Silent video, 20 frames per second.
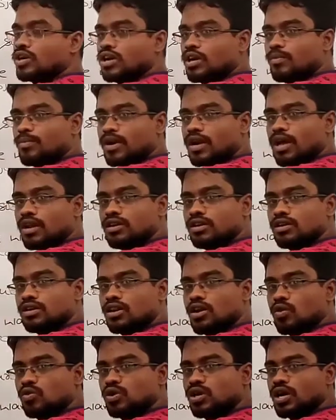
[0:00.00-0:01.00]
ఎవడు కనపడాలి
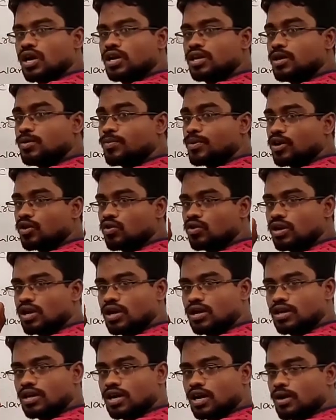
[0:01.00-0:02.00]
నౌన్ కానీ ప్రనౌన్
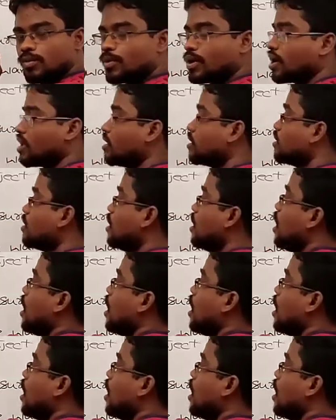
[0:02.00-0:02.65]
కానీ కనపడాలి